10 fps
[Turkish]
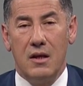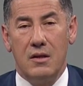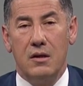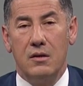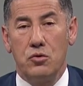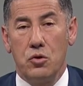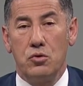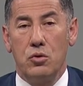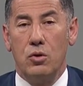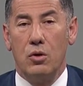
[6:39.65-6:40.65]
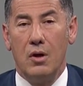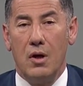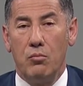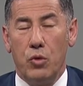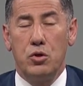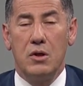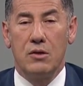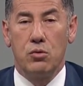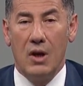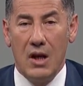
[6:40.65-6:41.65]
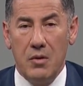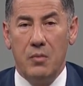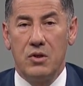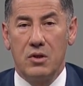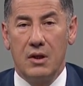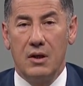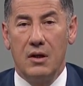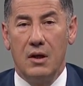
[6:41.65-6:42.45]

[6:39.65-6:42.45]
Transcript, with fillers: edin sözünü boşuna söylememişti.